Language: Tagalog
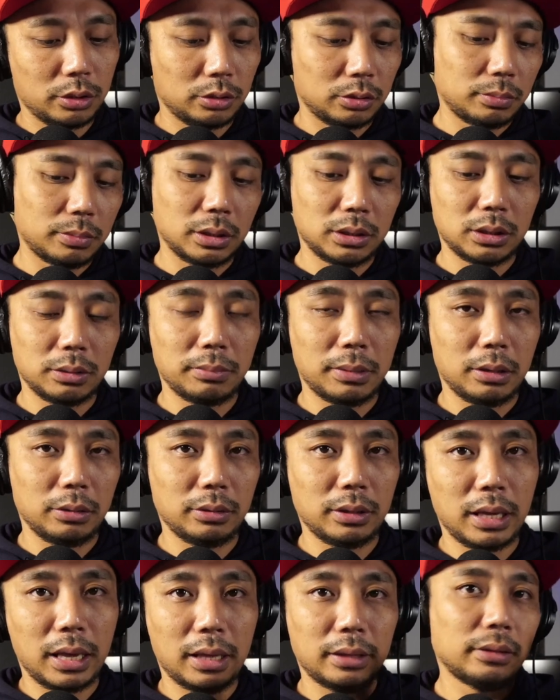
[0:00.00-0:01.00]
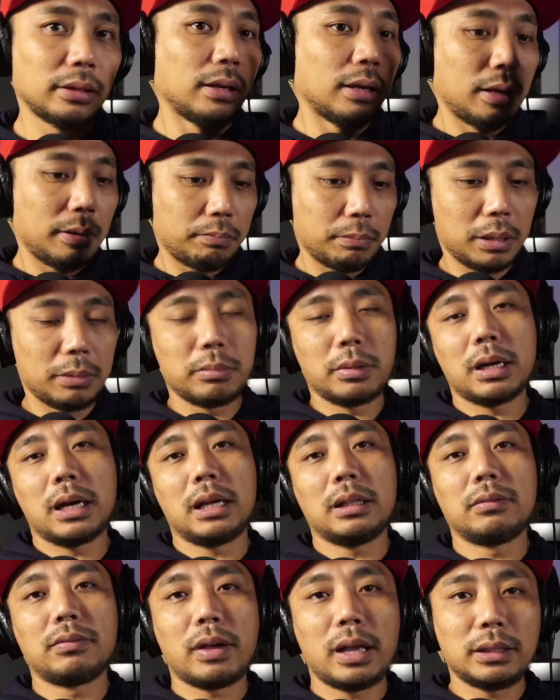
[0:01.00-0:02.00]
worry too much about that. May
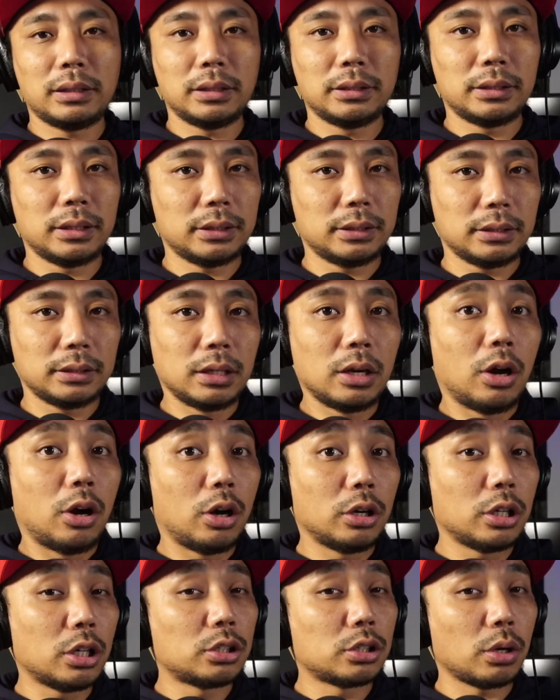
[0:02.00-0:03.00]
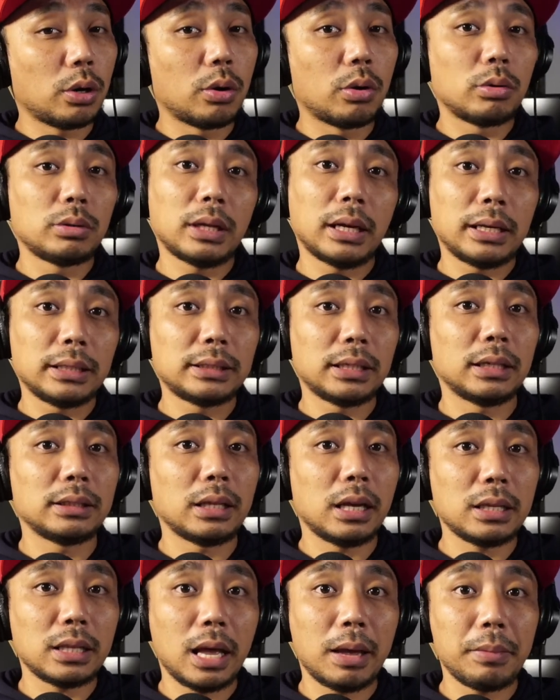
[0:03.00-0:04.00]
mga advantages on its own ng
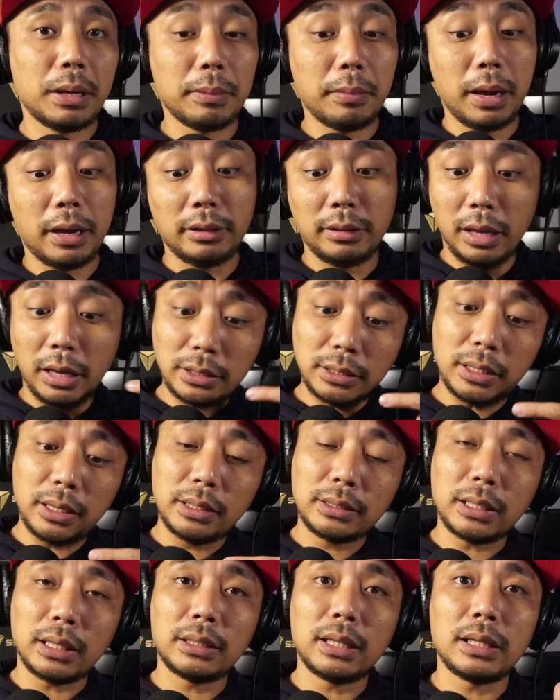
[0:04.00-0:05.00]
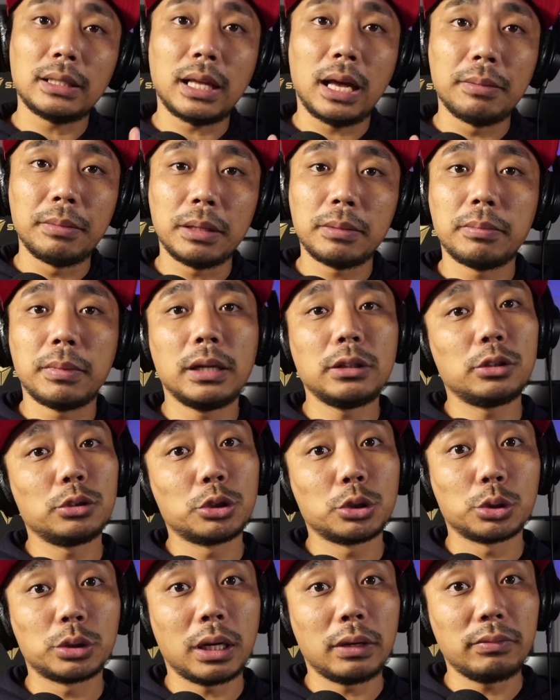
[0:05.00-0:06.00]
isang dynamic mic. This is a dynamic mic,
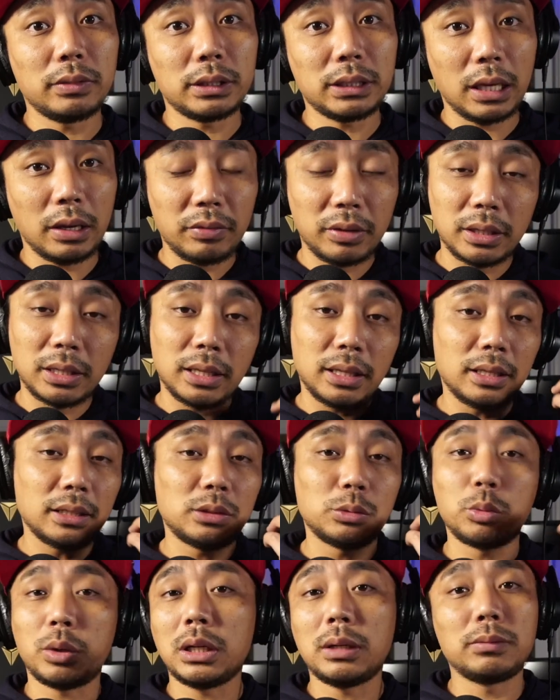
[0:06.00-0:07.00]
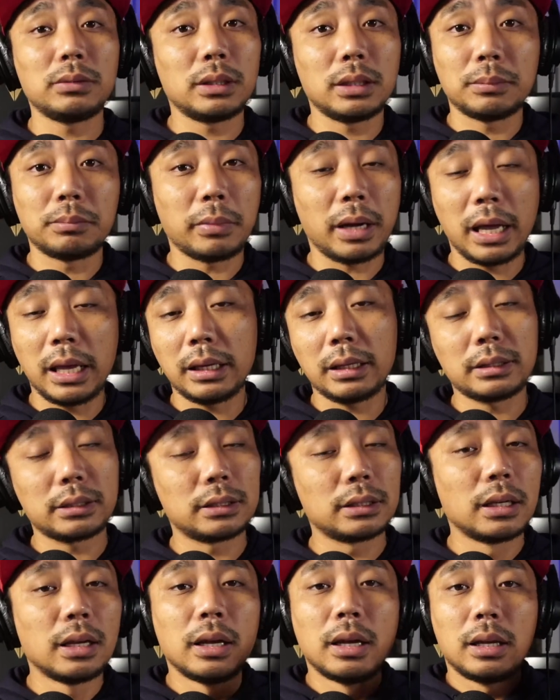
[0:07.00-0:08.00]
yung Shure MV7. It's one of the
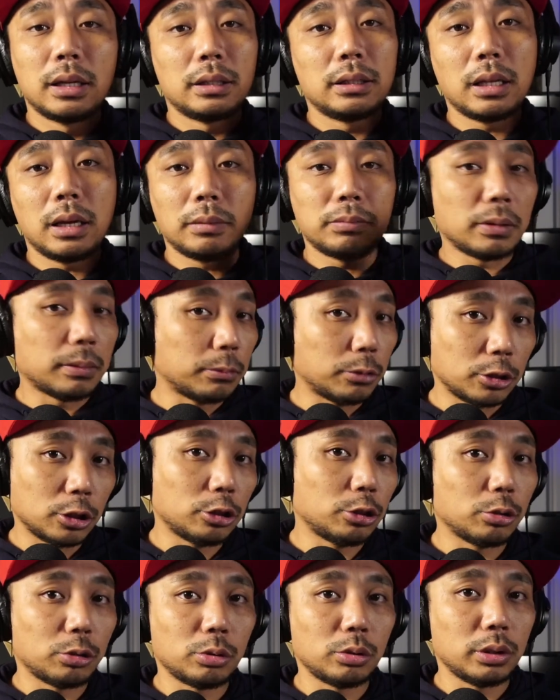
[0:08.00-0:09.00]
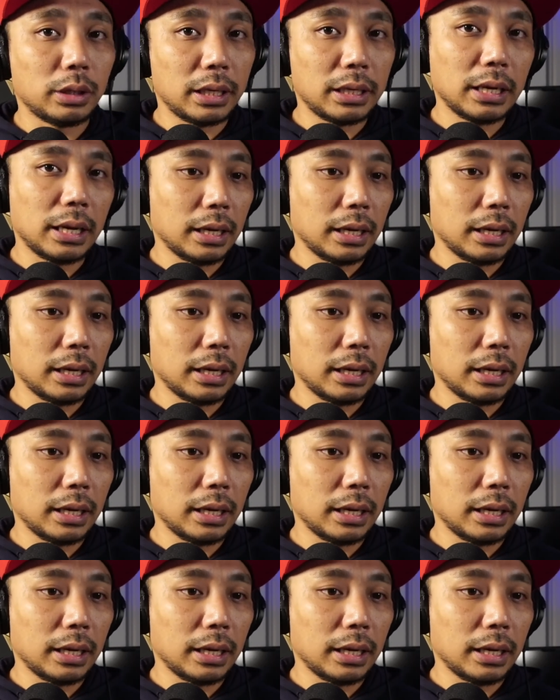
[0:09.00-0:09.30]
mics na paborito kong